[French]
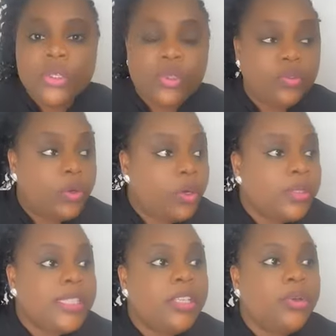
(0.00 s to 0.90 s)
Souvent,
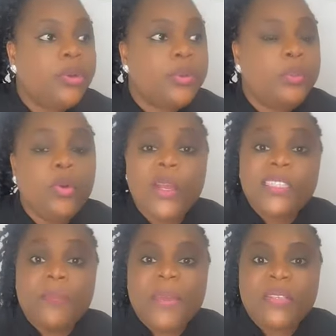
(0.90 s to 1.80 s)
on dit que pourquoi
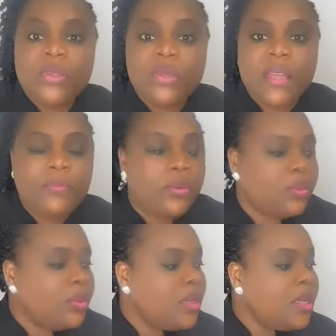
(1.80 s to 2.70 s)
ces personnes font